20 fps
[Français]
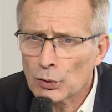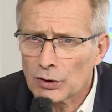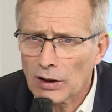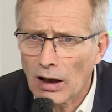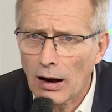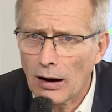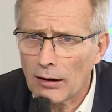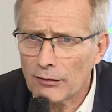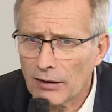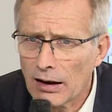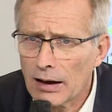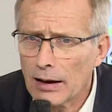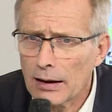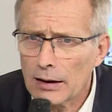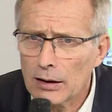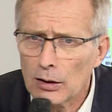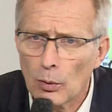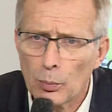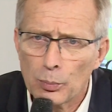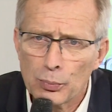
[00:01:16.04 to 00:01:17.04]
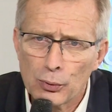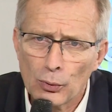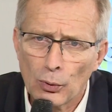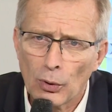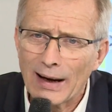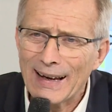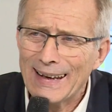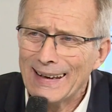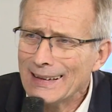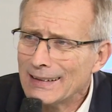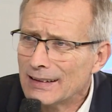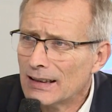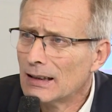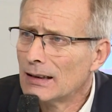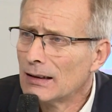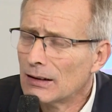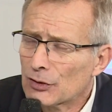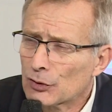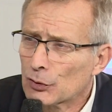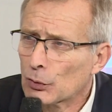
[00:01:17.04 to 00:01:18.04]
travail pour aider
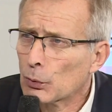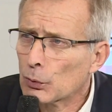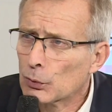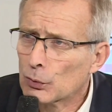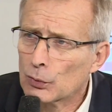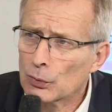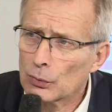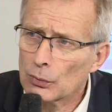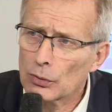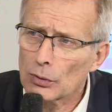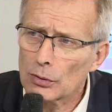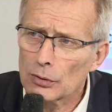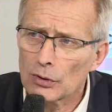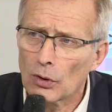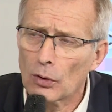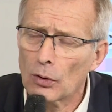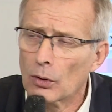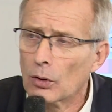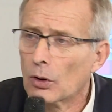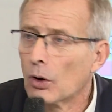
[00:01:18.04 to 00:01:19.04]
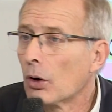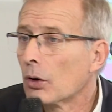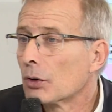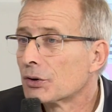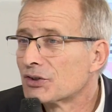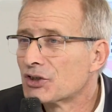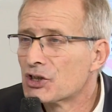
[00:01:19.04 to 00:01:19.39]
les structures dans leur